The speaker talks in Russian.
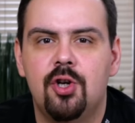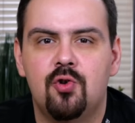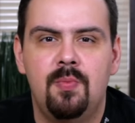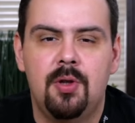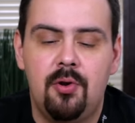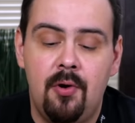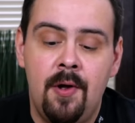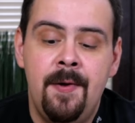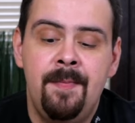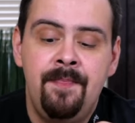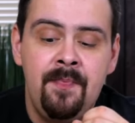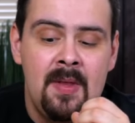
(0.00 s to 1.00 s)
ешь у метро
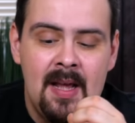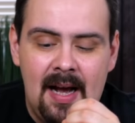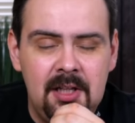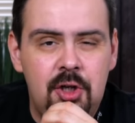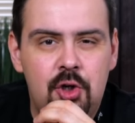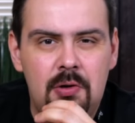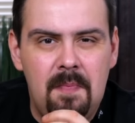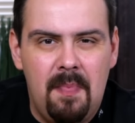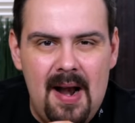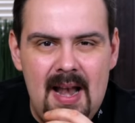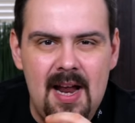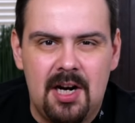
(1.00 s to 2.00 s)
она чуть
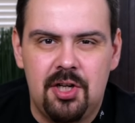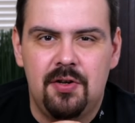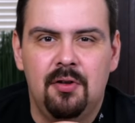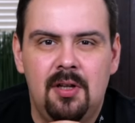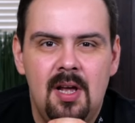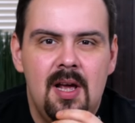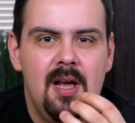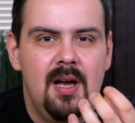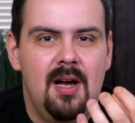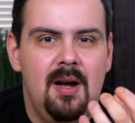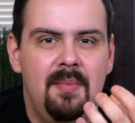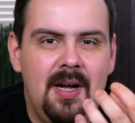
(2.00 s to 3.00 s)
полегче. Вот
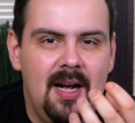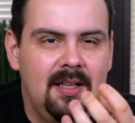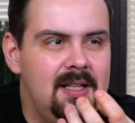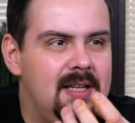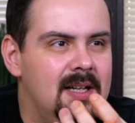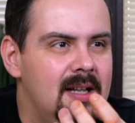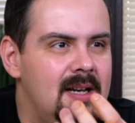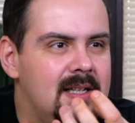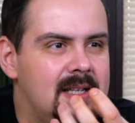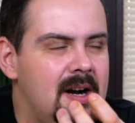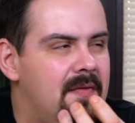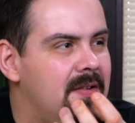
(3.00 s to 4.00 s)
э, мы как-то делали
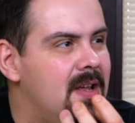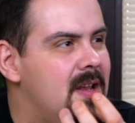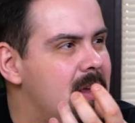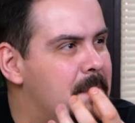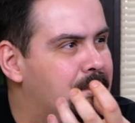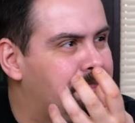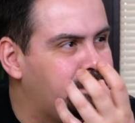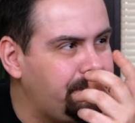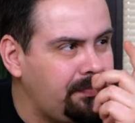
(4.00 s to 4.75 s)
сравнение